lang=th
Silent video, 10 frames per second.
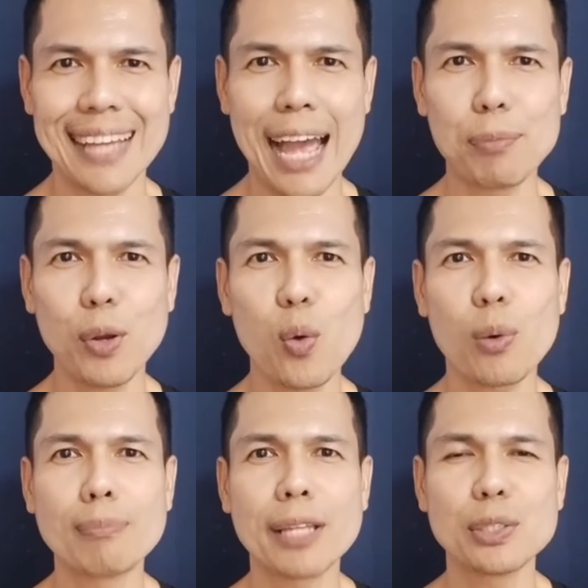3โรค
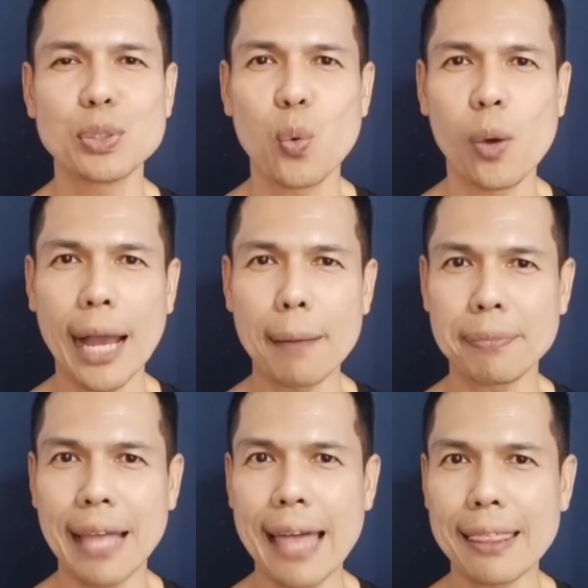ความดันสูงครับ
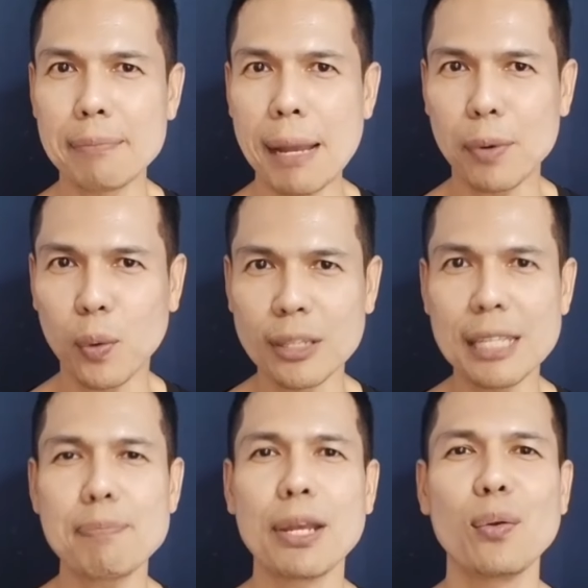แต่สำหรับคน
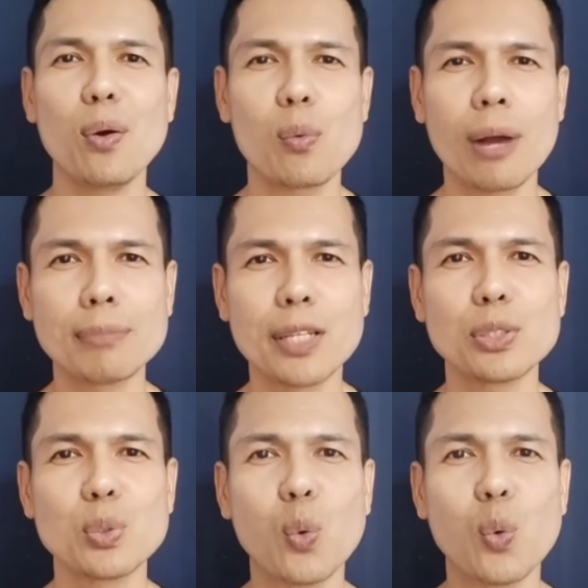ที่เป็นโรคความดัน